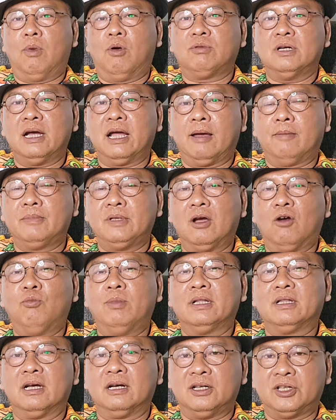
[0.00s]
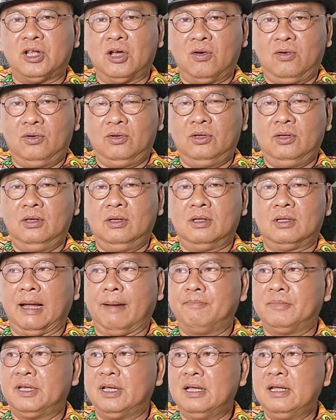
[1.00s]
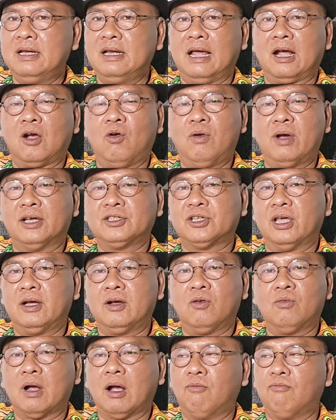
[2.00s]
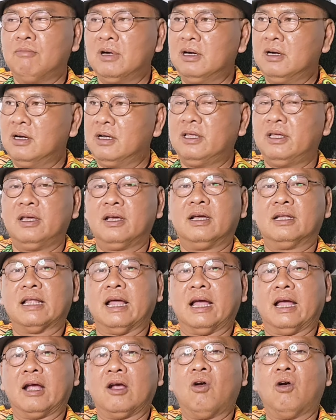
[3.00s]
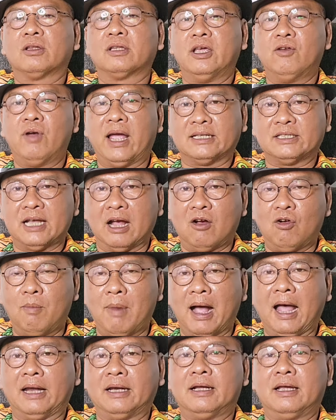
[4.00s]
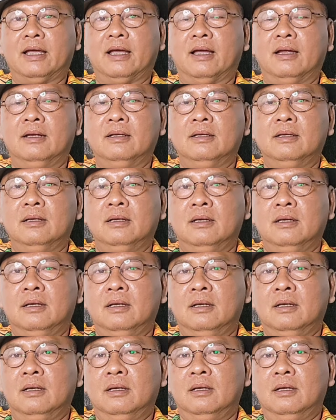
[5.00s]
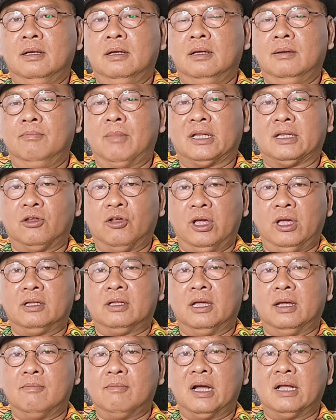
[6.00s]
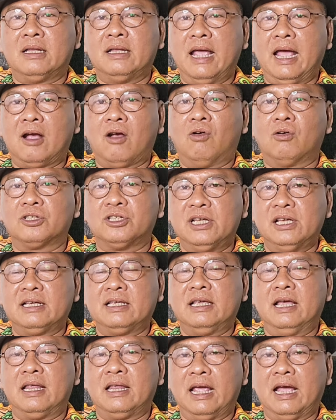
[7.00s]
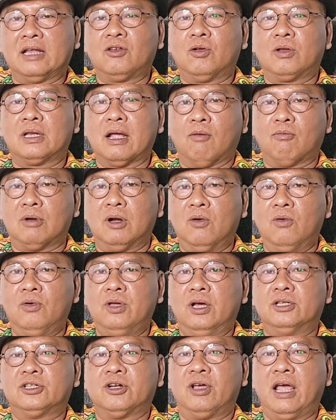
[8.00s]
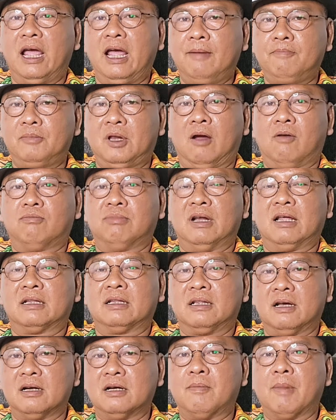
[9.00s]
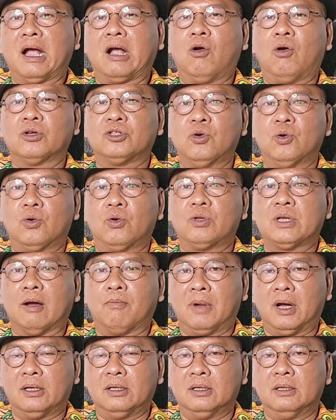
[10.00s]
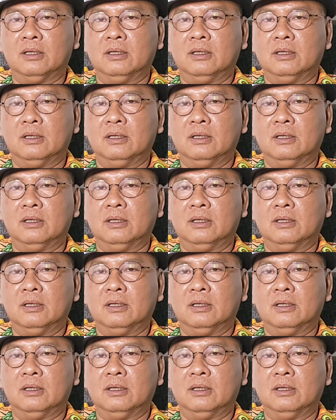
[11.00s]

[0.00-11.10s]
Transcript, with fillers: một đứa em dâu bị từ chối thậm chí là cố nghệ sĩ cũng không ưa gì cái thằng con tiểu hàng sản của bà này kìa bà tùy tiện bà giá con riêng về nhà cho chồng nuôi á rồi ép chồng là từ mà con ruột của chồng mình